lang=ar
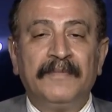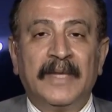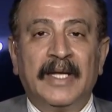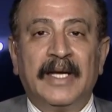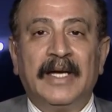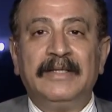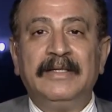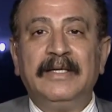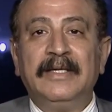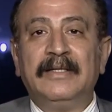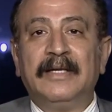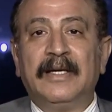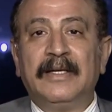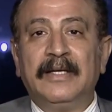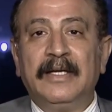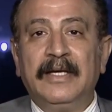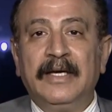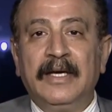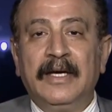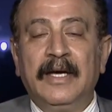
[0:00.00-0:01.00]
جديدا
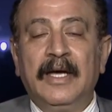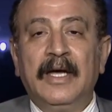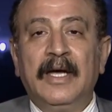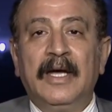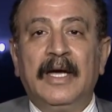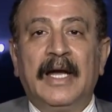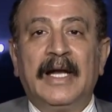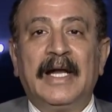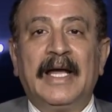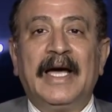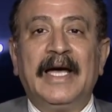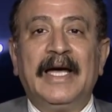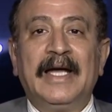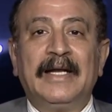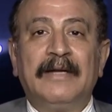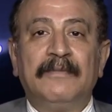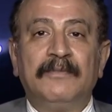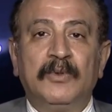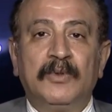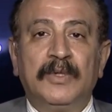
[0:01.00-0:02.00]

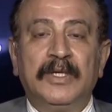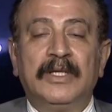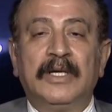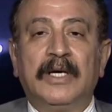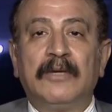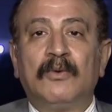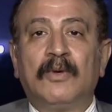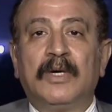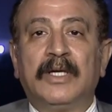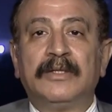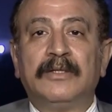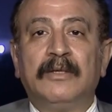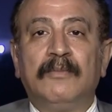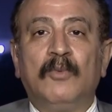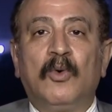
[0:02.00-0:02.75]
للعالم يريد ان يقدم